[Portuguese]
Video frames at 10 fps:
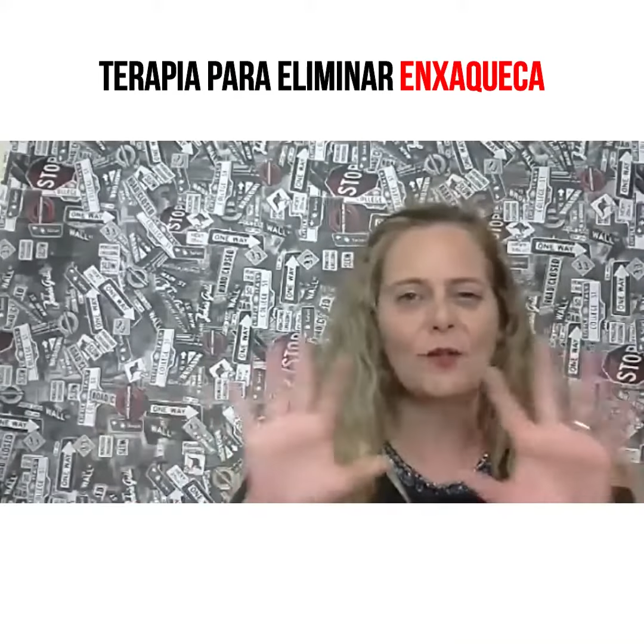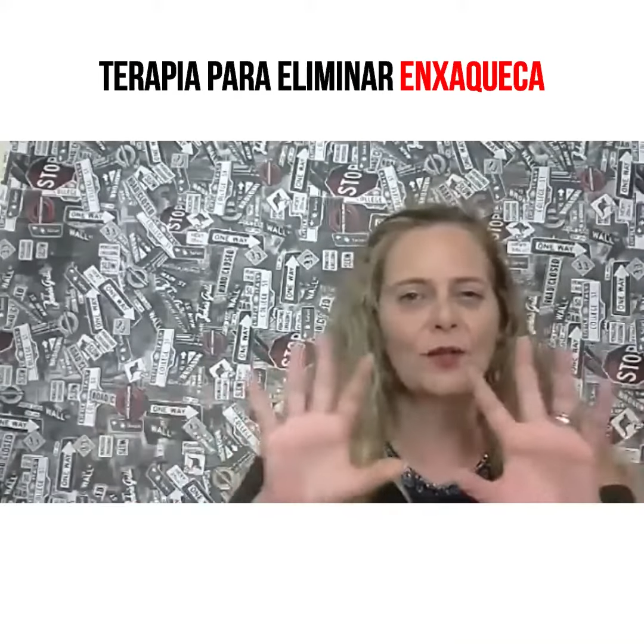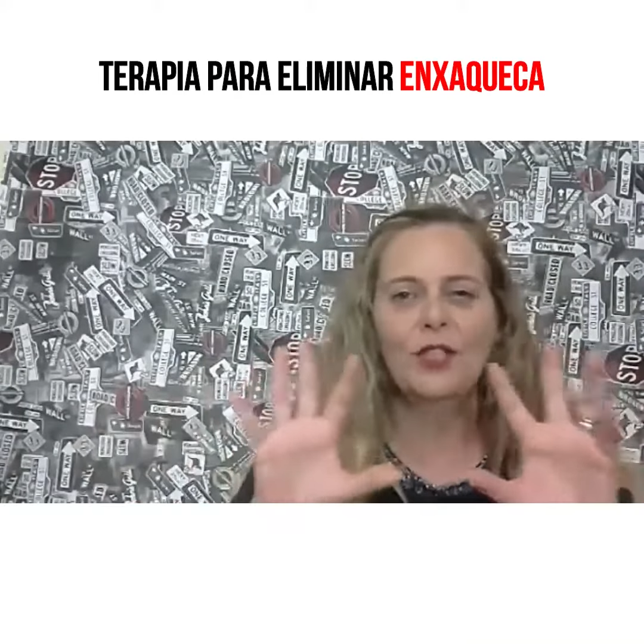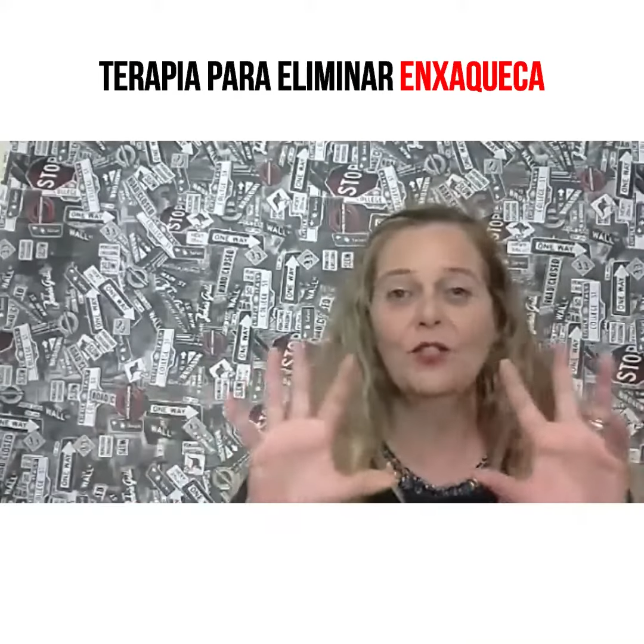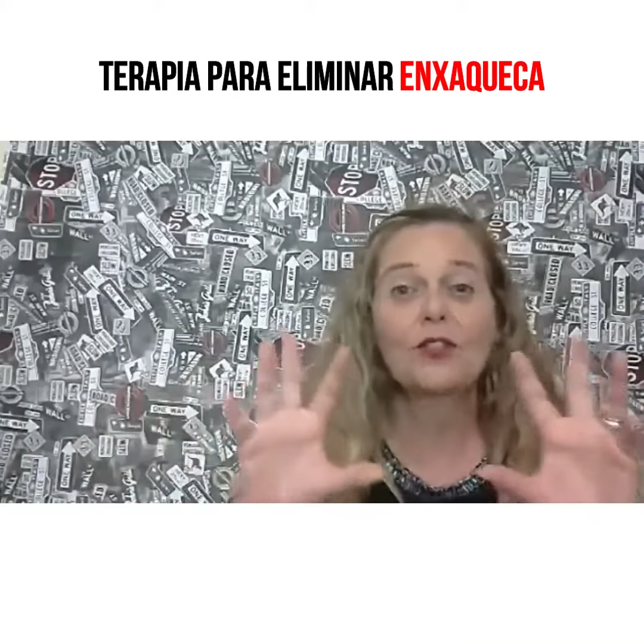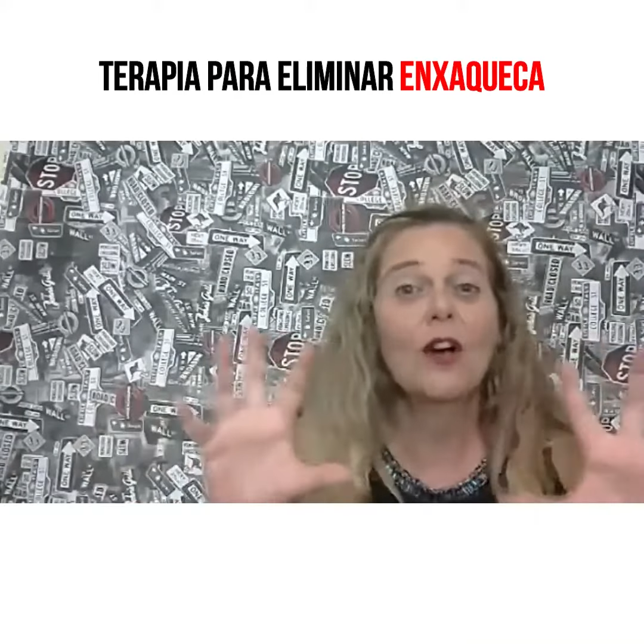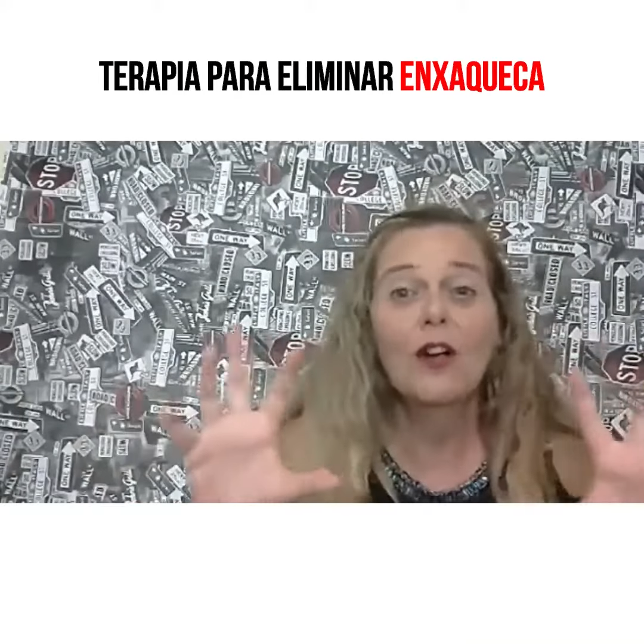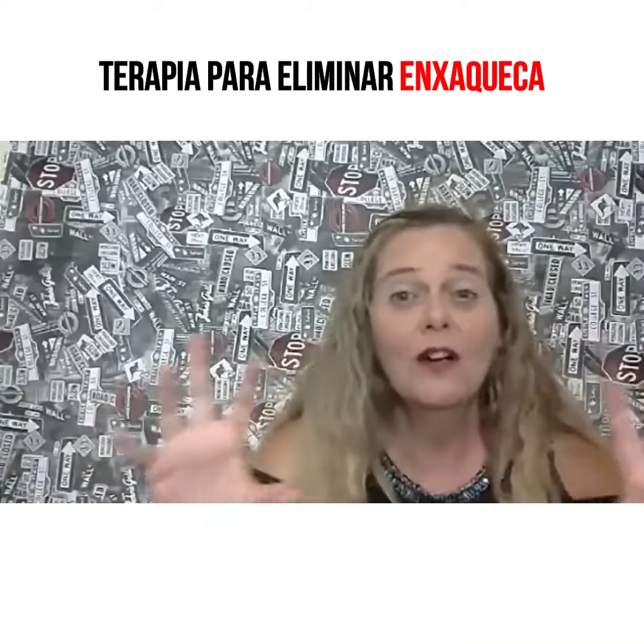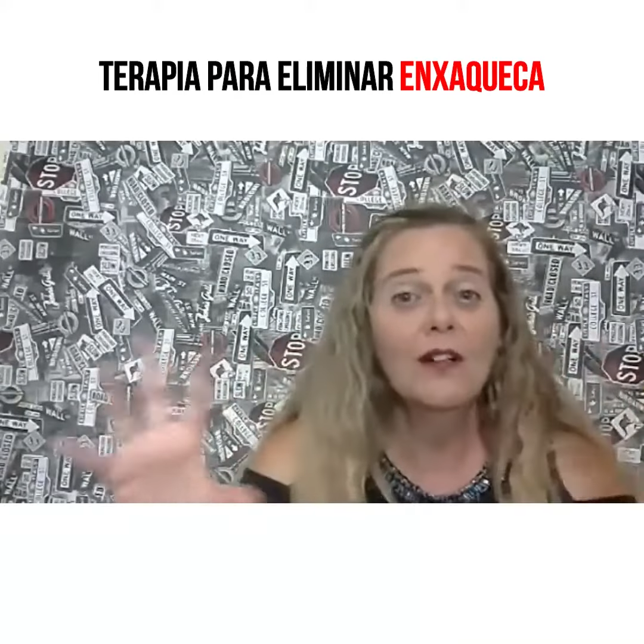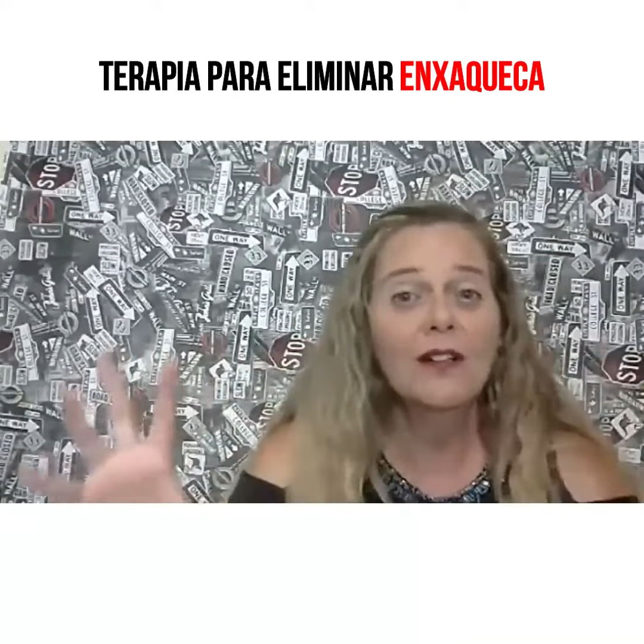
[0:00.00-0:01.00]

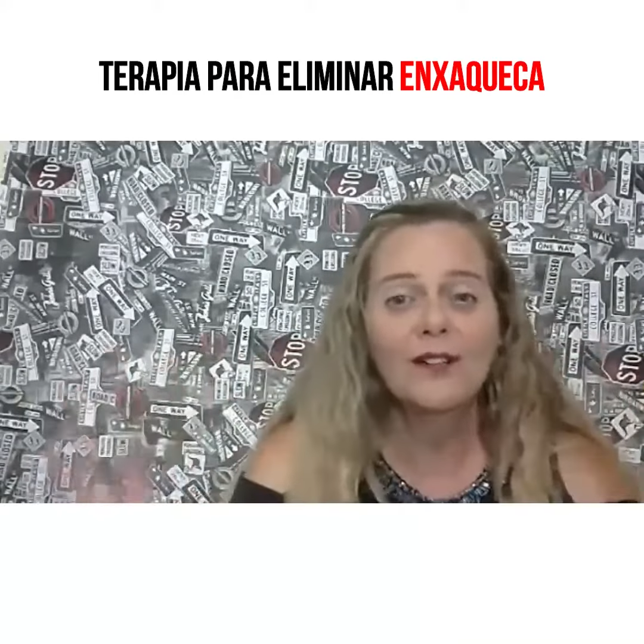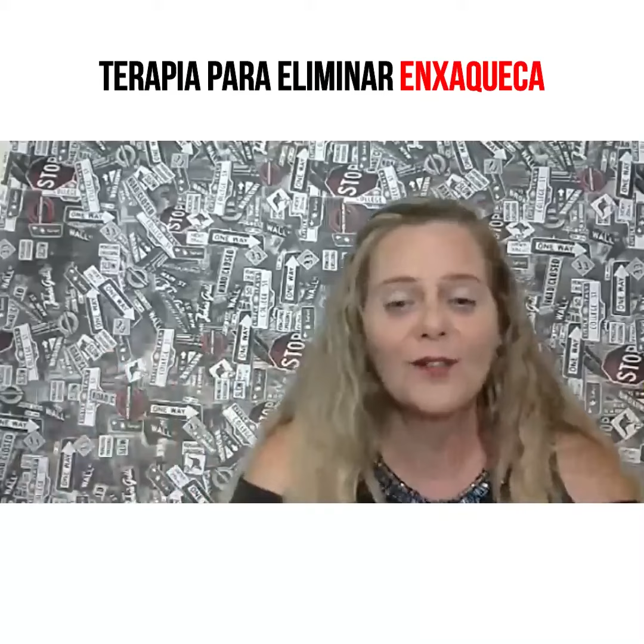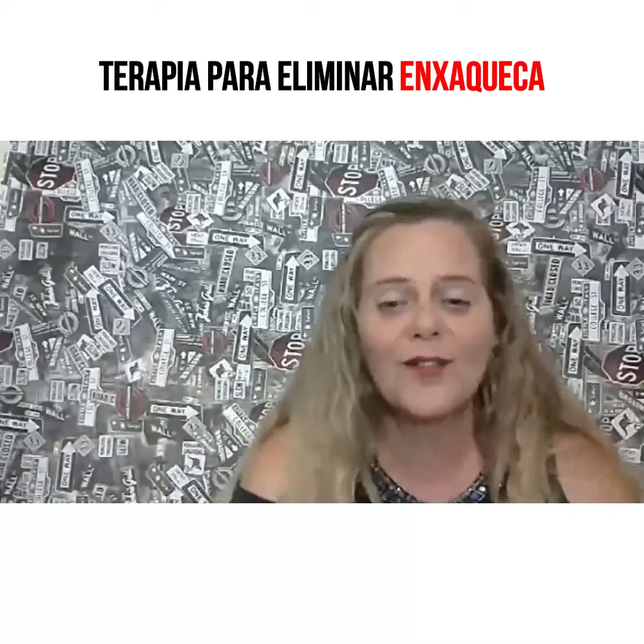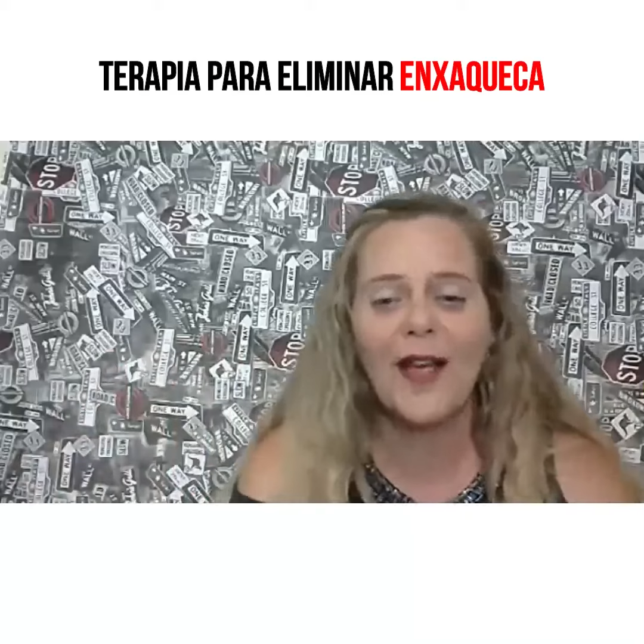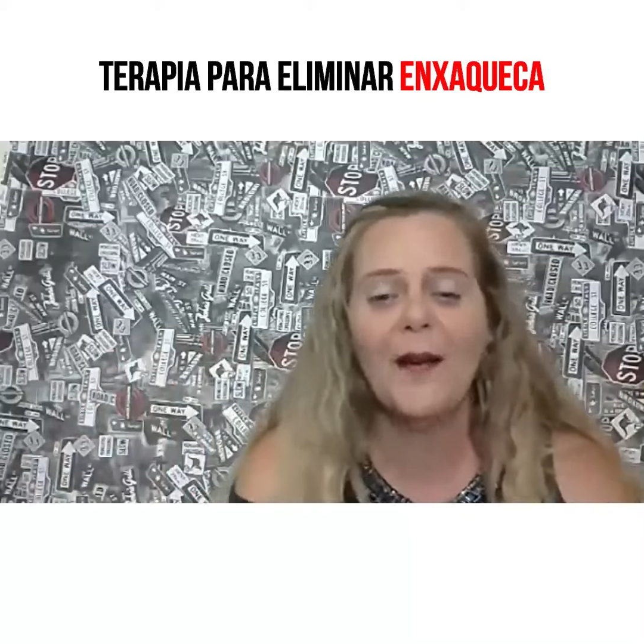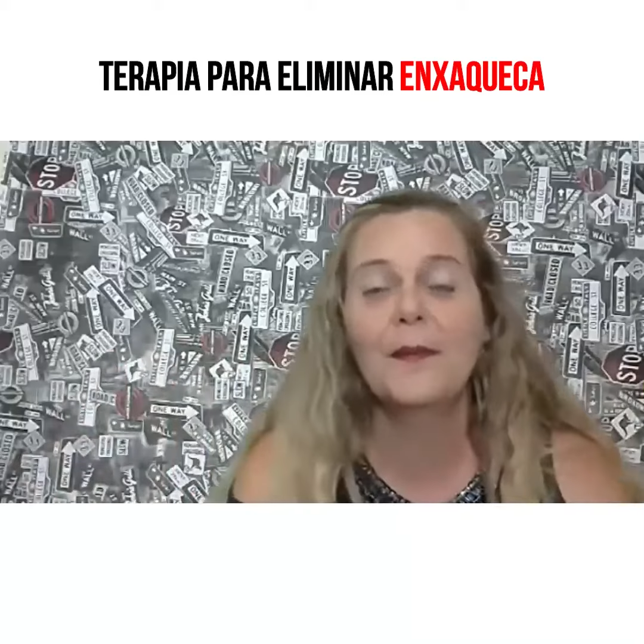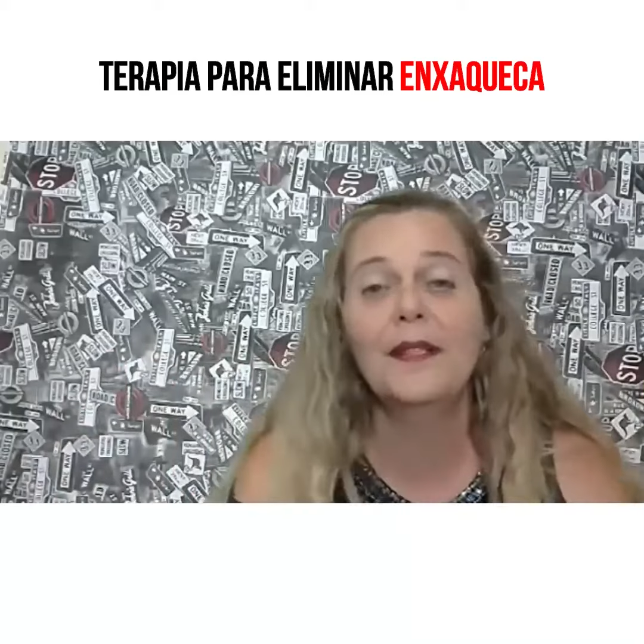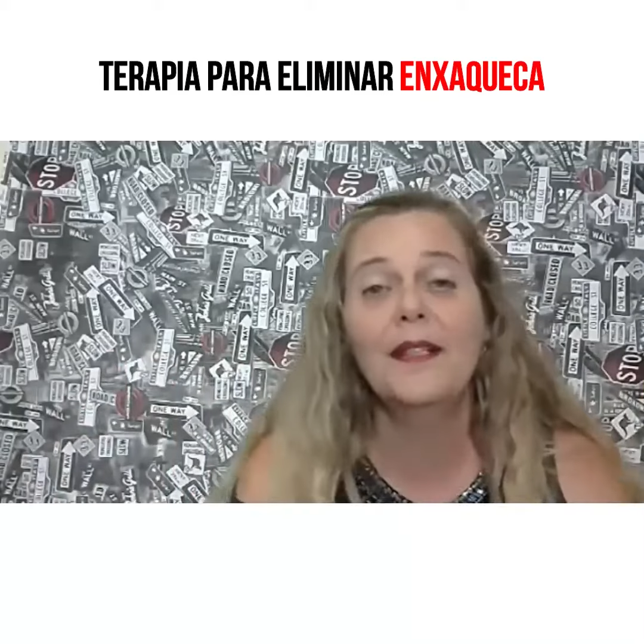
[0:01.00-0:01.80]
bonitinho, sabe?